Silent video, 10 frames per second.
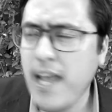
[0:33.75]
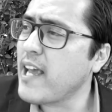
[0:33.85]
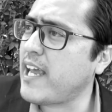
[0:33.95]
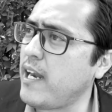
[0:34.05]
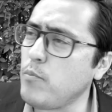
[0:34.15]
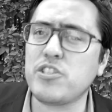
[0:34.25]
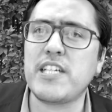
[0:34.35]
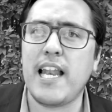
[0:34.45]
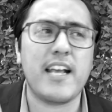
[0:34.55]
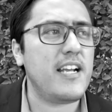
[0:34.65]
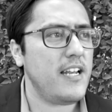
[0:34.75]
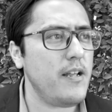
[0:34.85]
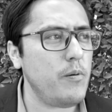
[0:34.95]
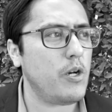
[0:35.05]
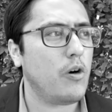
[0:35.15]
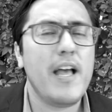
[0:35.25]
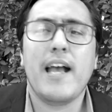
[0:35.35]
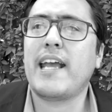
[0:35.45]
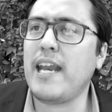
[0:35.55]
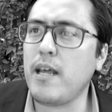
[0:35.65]
Queremos el equilibrio,
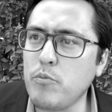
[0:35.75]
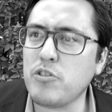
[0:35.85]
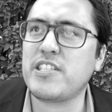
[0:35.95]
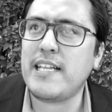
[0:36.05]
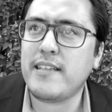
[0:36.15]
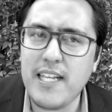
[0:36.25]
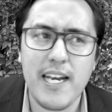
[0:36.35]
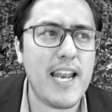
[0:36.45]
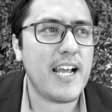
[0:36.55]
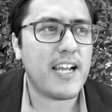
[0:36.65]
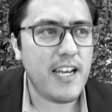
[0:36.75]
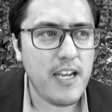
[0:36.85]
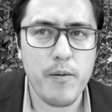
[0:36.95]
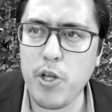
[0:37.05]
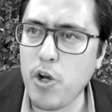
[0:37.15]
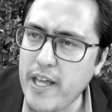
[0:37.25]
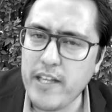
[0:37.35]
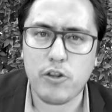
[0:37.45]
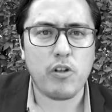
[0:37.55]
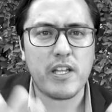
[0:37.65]
queremos sentir el equilibrio en
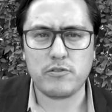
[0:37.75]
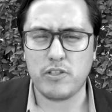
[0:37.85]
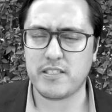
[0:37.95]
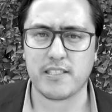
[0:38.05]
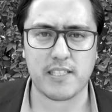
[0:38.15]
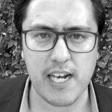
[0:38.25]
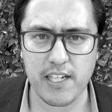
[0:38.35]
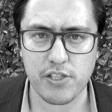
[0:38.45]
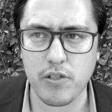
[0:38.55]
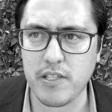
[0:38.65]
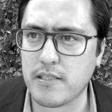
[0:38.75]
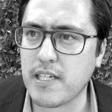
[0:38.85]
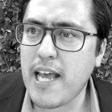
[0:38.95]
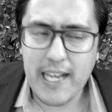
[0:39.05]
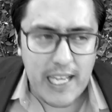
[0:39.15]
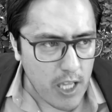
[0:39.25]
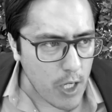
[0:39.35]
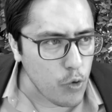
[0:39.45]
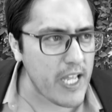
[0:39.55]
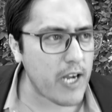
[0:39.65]
todas nuestras relaciones, que
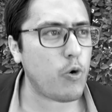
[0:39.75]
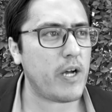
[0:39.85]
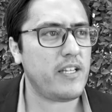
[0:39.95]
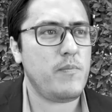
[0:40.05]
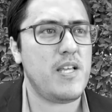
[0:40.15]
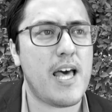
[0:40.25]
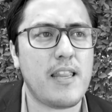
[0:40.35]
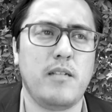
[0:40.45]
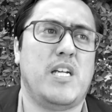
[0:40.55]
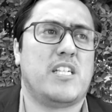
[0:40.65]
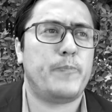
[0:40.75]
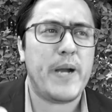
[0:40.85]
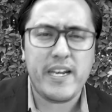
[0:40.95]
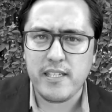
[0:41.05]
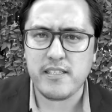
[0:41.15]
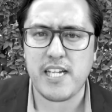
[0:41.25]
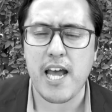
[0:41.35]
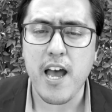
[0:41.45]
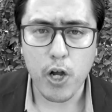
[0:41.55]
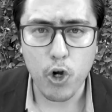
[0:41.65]
tengo una ecuanimidad en mi experiencia
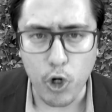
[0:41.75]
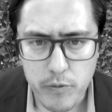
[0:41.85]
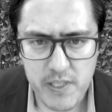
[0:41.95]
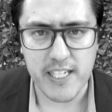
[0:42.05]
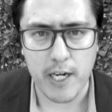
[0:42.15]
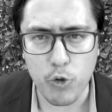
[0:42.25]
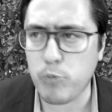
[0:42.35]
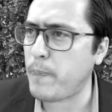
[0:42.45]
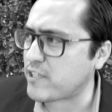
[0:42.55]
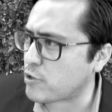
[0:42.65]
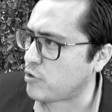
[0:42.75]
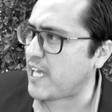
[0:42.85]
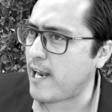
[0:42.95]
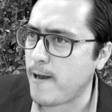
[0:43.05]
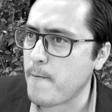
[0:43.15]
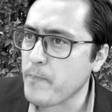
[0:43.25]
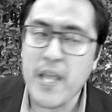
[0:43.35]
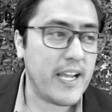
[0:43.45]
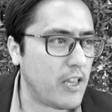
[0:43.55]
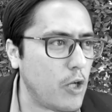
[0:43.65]
con mi salud personal
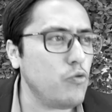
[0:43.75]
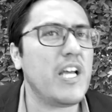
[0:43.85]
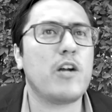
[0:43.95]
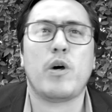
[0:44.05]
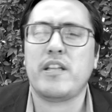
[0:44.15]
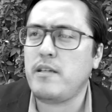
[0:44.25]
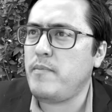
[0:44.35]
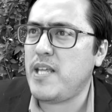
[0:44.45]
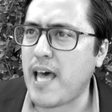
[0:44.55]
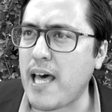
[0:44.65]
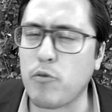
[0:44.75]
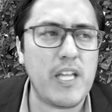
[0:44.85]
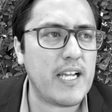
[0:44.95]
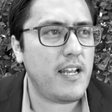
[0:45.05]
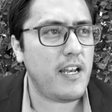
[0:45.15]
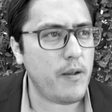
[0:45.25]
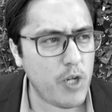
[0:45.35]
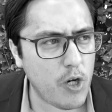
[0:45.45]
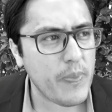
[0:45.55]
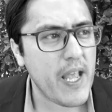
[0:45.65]
que tengo una ecuanimidad, un
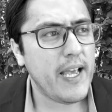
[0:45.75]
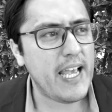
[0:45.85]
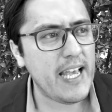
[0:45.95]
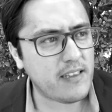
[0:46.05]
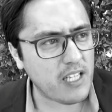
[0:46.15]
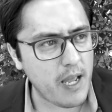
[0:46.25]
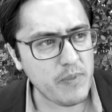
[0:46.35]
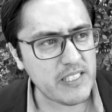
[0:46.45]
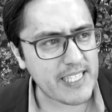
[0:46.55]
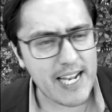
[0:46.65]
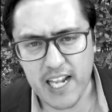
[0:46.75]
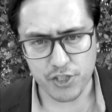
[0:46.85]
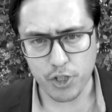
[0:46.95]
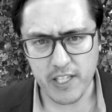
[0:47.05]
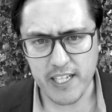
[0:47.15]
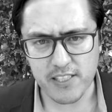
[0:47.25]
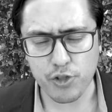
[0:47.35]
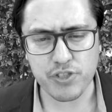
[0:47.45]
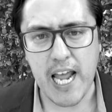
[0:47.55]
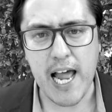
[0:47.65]
equilibrio entre mis relaciones
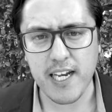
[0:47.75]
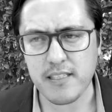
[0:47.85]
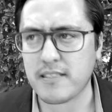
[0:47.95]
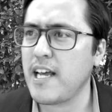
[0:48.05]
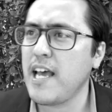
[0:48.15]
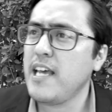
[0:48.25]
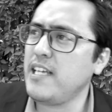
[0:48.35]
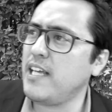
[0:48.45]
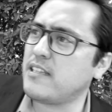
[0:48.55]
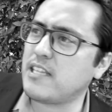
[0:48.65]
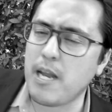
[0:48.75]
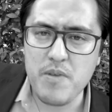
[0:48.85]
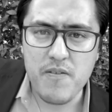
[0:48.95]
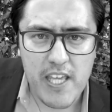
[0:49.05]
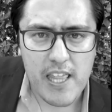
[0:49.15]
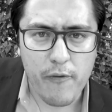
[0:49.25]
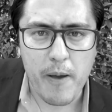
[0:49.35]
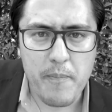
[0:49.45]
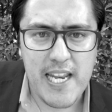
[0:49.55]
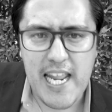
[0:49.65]
sociales y entre mi vida
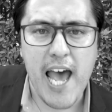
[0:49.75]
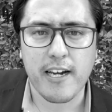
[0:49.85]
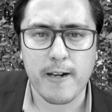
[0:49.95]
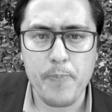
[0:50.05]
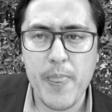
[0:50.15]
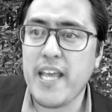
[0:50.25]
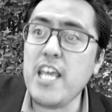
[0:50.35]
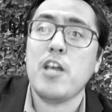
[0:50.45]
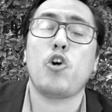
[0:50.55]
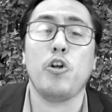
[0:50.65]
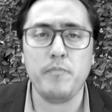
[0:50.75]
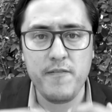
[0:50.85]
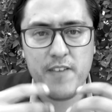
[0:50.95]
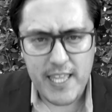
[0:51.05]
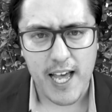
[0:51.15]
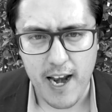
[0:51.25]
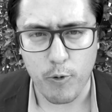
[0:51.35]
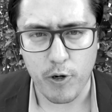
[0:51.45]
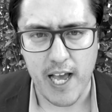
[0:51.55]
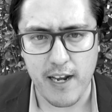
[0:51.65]
familiar y con mi vida
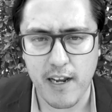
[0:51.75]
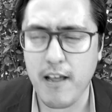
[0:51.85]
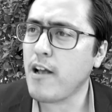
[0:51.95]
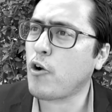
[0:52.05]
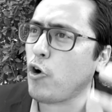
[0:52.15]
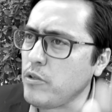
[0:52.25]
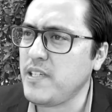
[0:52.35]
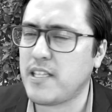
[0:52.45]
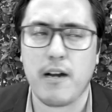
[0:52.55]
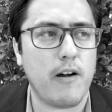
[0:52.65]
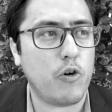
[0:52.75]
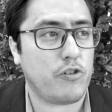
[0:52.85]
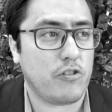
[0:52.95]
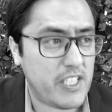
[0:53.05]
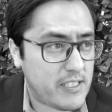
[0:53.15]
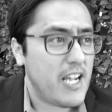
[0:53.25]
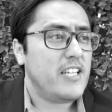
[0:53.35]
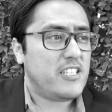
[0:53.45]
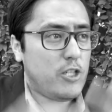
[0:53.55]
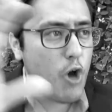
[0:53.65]
laboral con mi trabajo. Entonces,
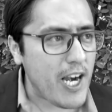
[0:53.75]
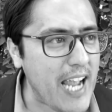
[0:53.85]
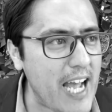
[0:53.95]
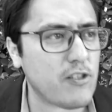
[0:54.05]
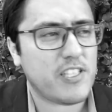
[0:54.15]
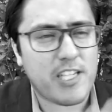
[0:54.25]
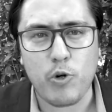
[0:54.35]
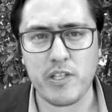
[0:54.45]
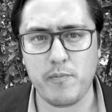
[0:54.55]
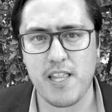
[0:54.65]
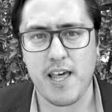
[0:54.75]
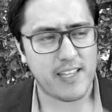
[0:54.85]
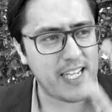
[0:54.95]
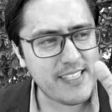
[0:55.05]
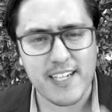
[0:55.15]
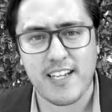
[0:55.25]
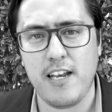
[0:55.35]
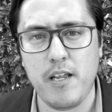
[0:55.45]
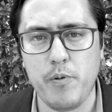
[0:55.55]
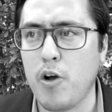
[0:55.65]
si yo alcanzo esa equanimidad, ese
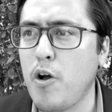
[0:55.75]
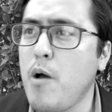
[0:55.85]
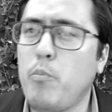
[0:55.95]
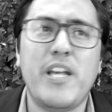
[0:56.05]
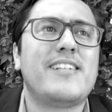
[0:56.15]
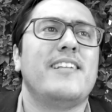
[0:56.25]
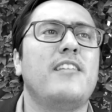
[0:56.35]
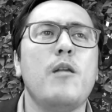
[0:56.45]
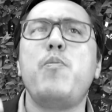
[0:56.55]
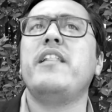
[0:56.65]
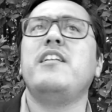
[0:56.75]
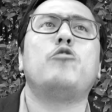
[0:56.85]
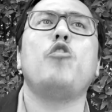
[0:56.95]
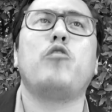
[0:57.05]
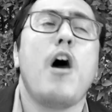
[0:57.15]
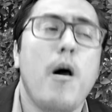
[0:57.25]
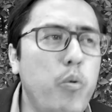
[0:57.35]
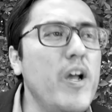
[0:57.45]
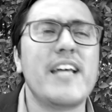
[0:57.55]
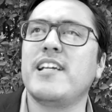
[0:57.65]
equilibrio, voy a sentir plenitud,
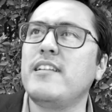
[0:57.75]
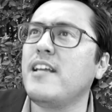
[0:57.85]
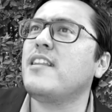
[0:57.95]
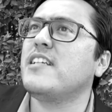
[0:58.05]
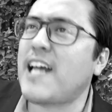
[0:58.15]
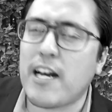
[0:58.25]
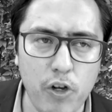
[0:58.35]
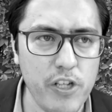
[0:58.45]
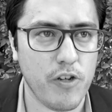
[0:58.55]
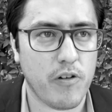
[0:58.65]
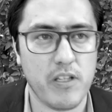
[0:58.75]
voy a sentir desarrollo.